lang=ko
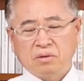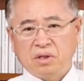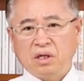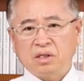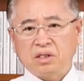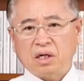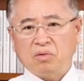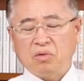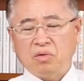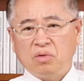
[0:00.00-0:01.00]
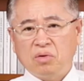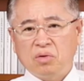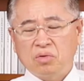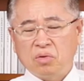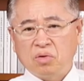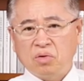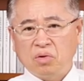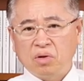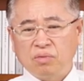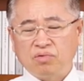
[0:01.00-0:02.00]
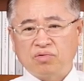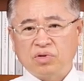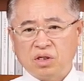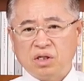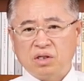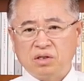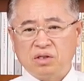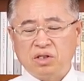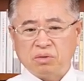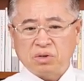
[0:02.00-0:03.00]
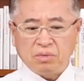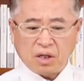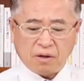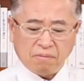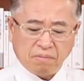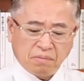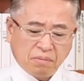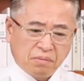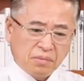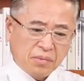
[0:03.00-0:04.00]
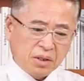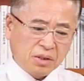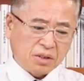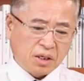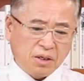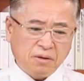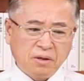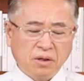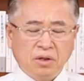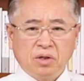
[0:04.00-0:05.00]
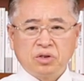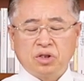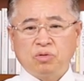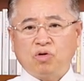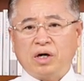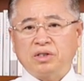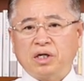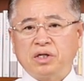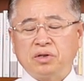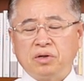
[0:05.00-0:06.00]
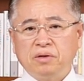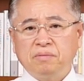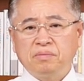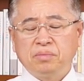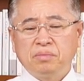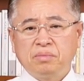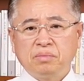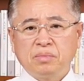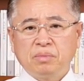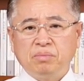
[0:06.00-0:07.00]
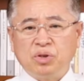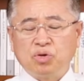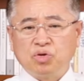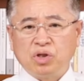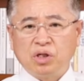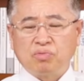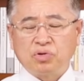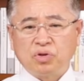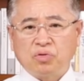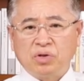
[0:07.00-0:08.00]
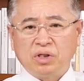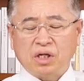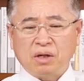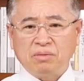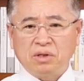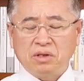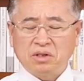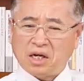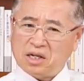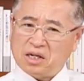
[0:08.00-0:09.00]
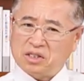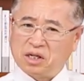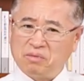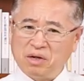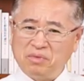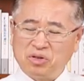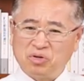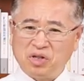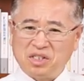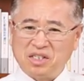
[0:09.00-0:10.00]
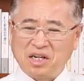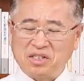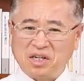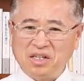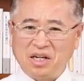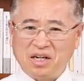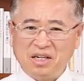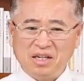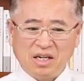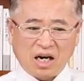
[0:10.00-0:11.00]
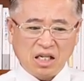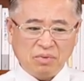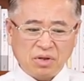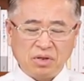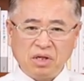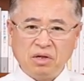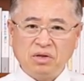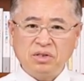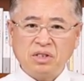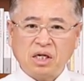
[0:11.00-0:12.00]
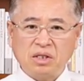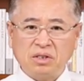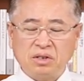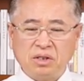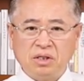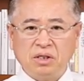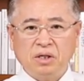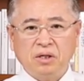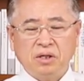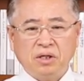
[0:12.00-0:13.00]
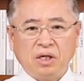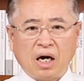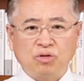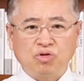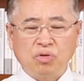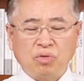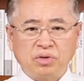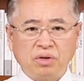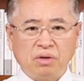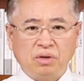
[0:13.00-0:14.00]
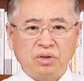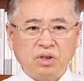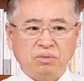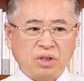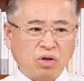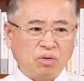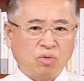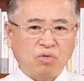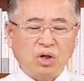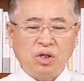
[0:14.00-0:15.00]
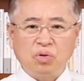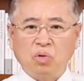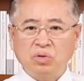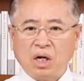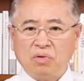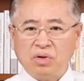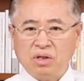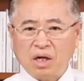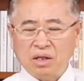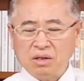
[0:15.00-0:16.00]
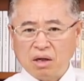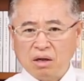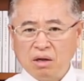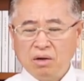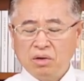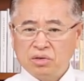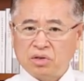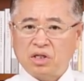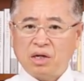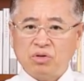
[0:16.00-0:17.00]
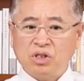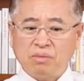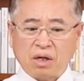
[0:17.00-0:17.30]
기가 차고 또 부끄럽기 그지없습니다. 자, 지금 광장에서 민주주의를 부르짖고 있는 사람들, 자기가 정말 민주주의 진영에 서 있나? 아니면 이런 자들의 하수인으로서 지금 자기도 모르게 이용당하고 있는 거 아닌가? 성찰해 보시기